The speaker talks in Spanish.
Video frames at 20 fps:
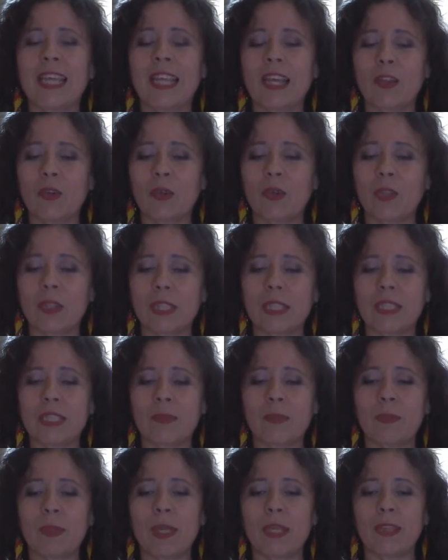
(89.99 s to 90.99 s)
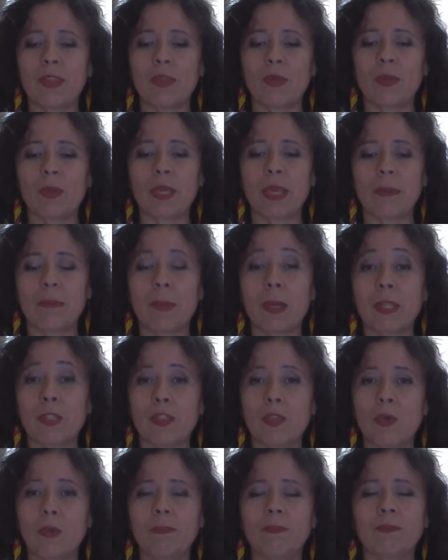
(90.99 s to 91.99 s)
el acontecimiento que
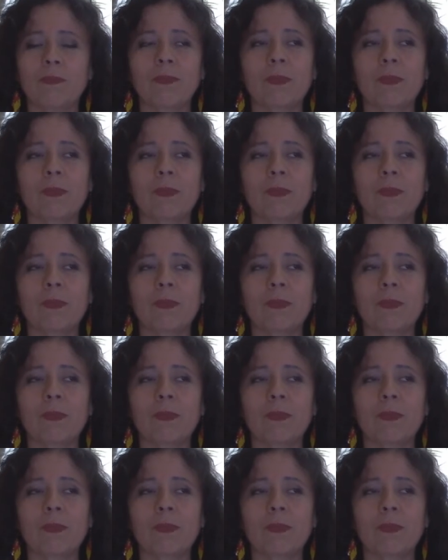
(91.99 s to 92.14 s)
pasó.